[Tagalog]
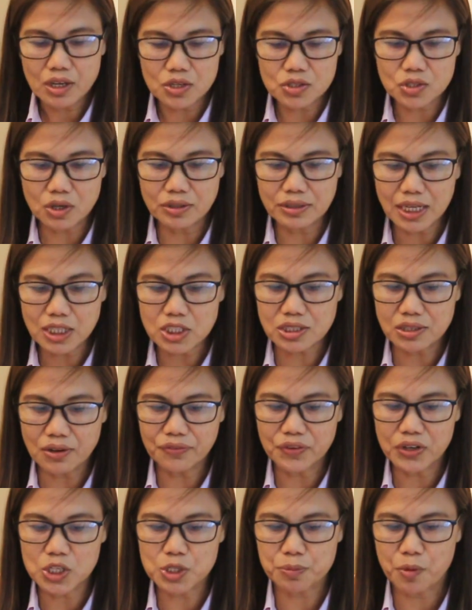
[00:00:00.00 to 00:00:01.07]
So, that's the
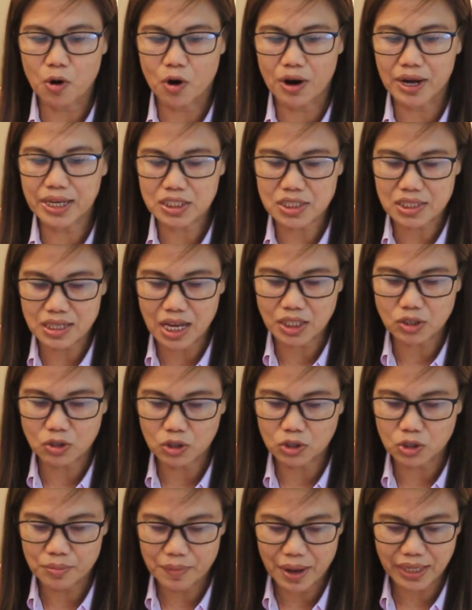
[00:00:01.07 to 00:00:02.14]
first po. It's not
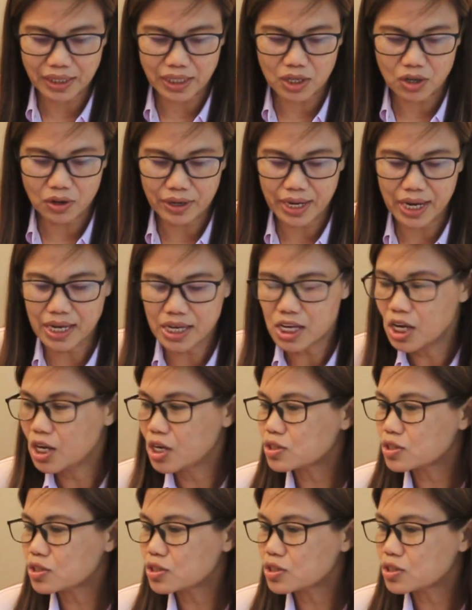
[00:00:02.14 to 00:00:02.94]
automatic, okay?